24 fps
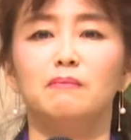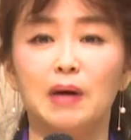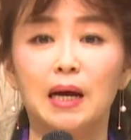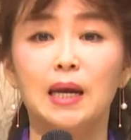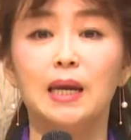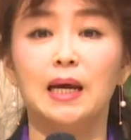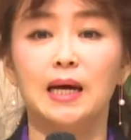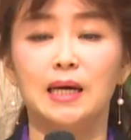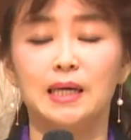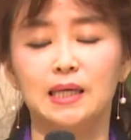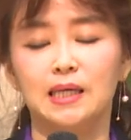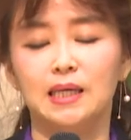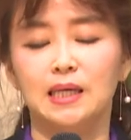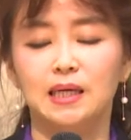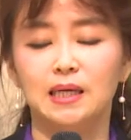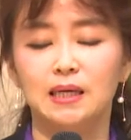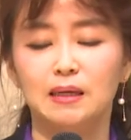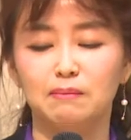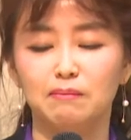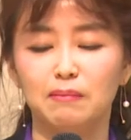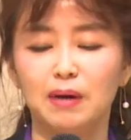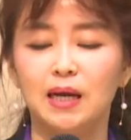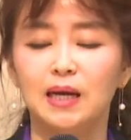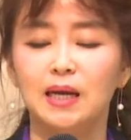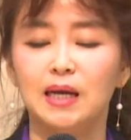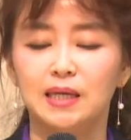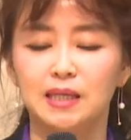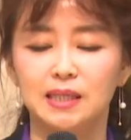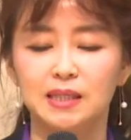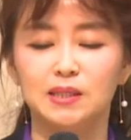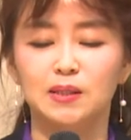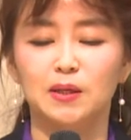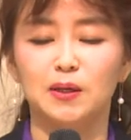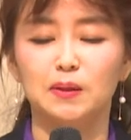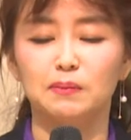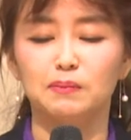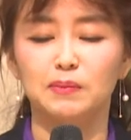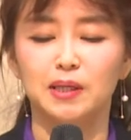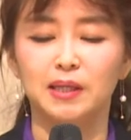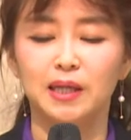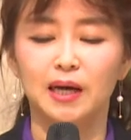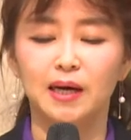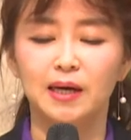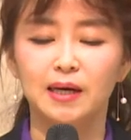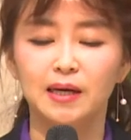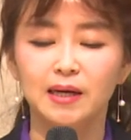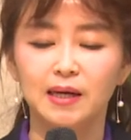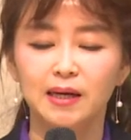말라기,
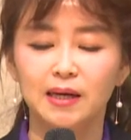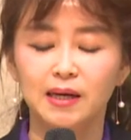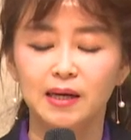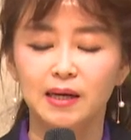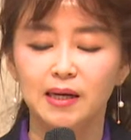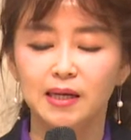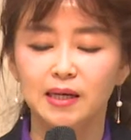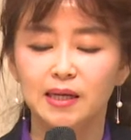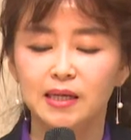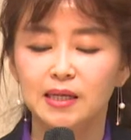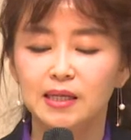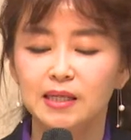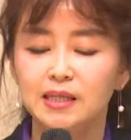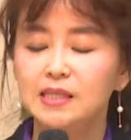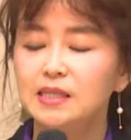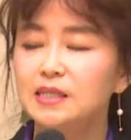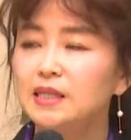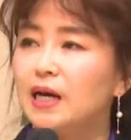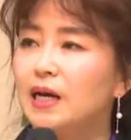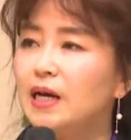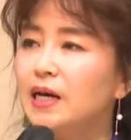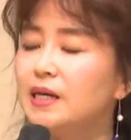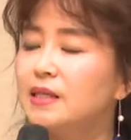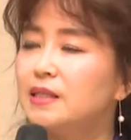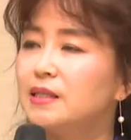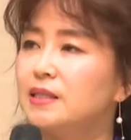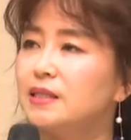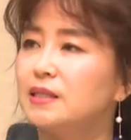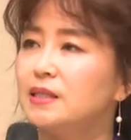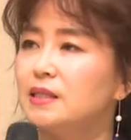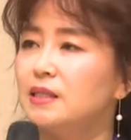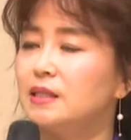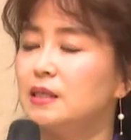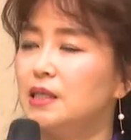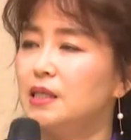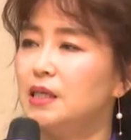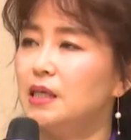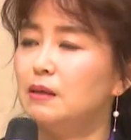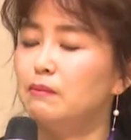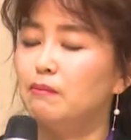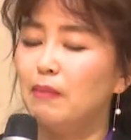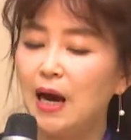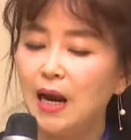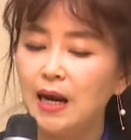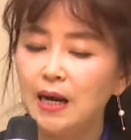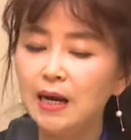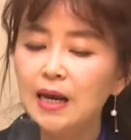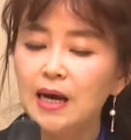말라기서입니다. 이스라엘은 이
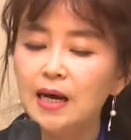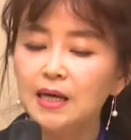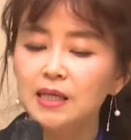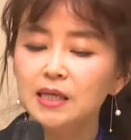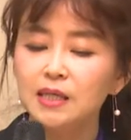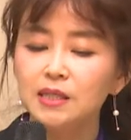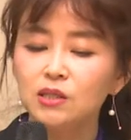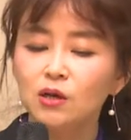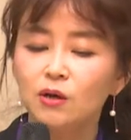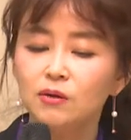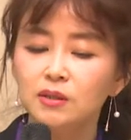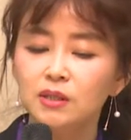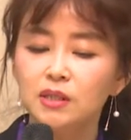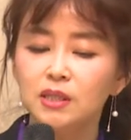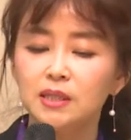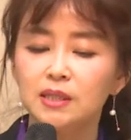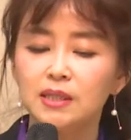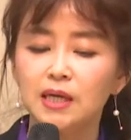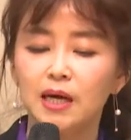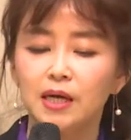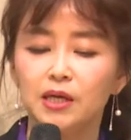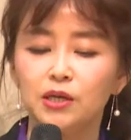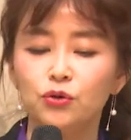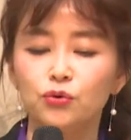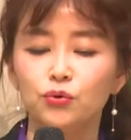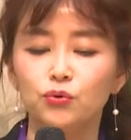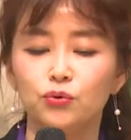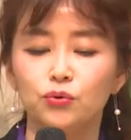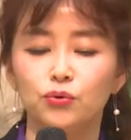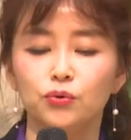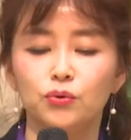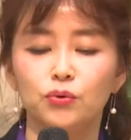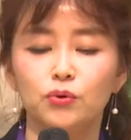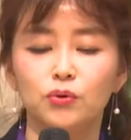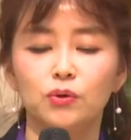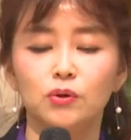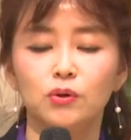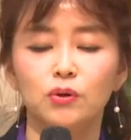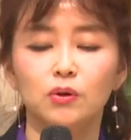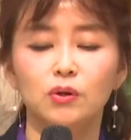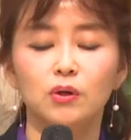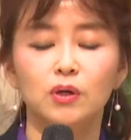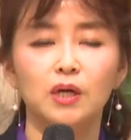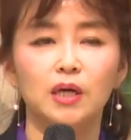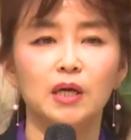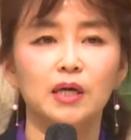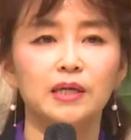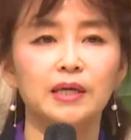말라기 선지자 이후
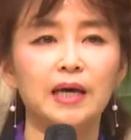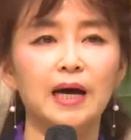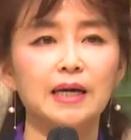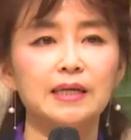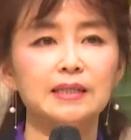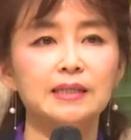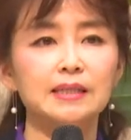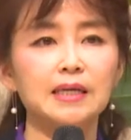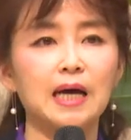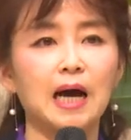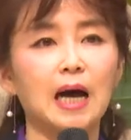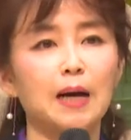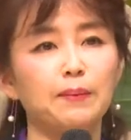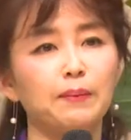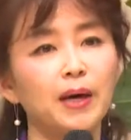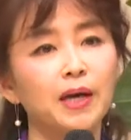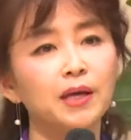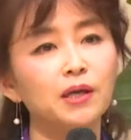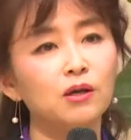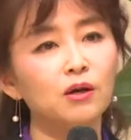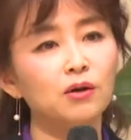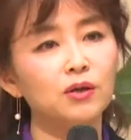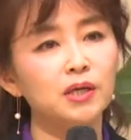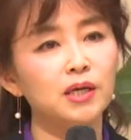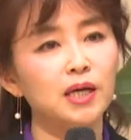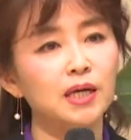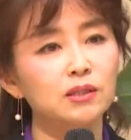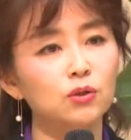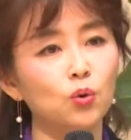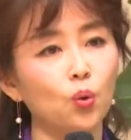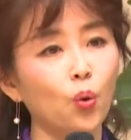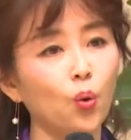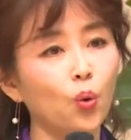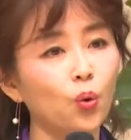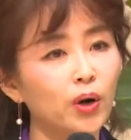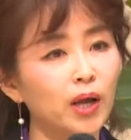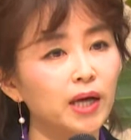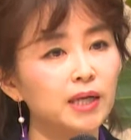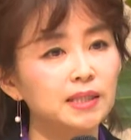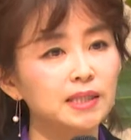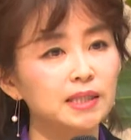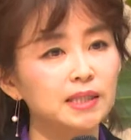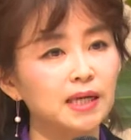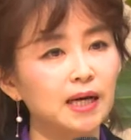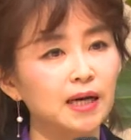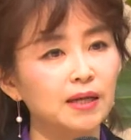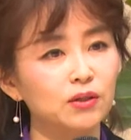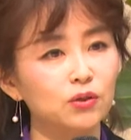약 400년이라는 오랜
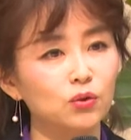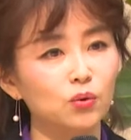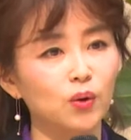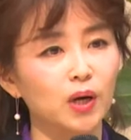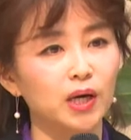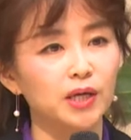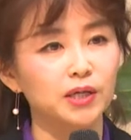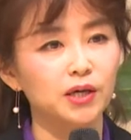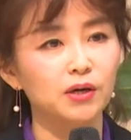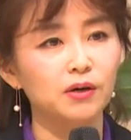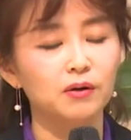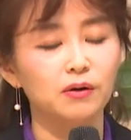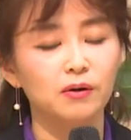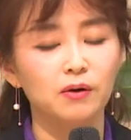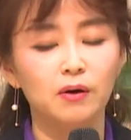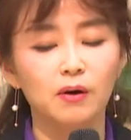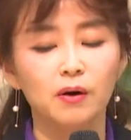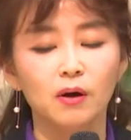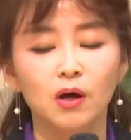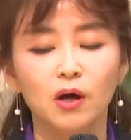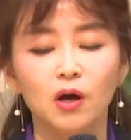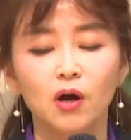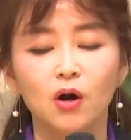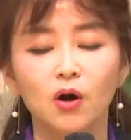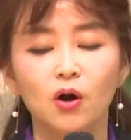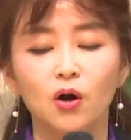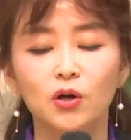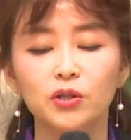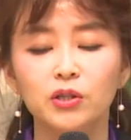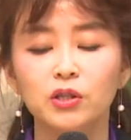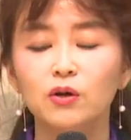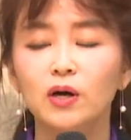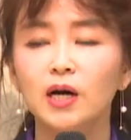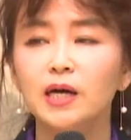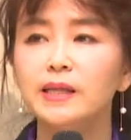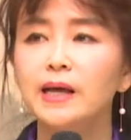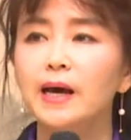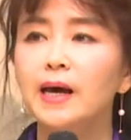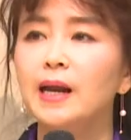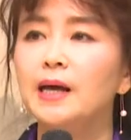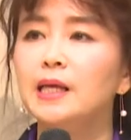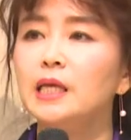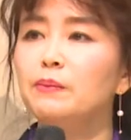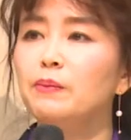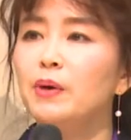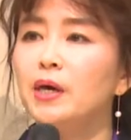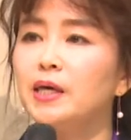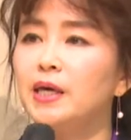시간 동안요. 어떠한
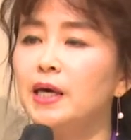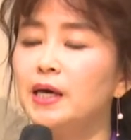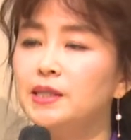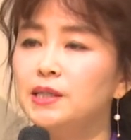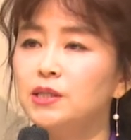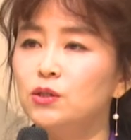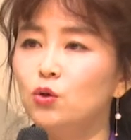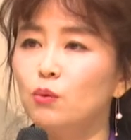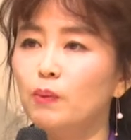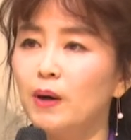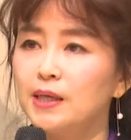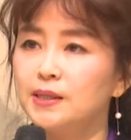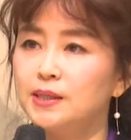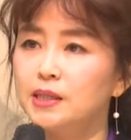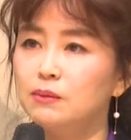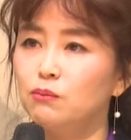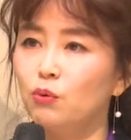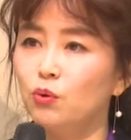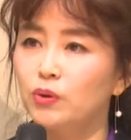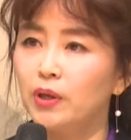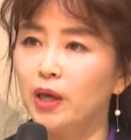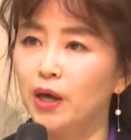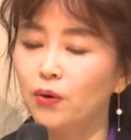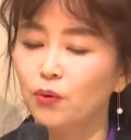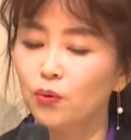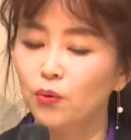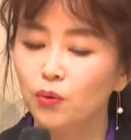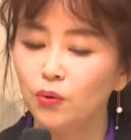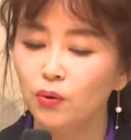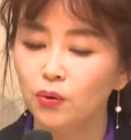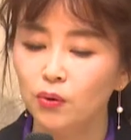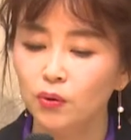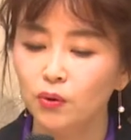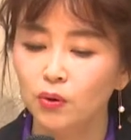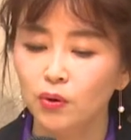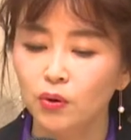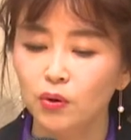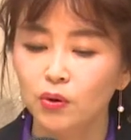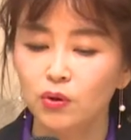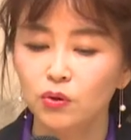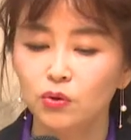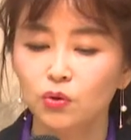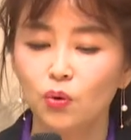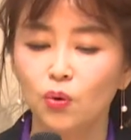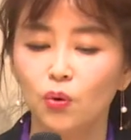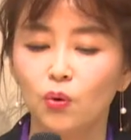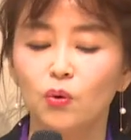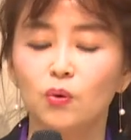하나님의 계시도 받지 못했고
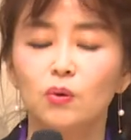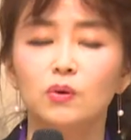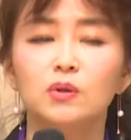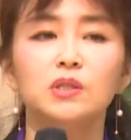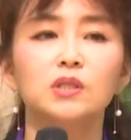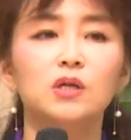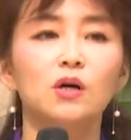또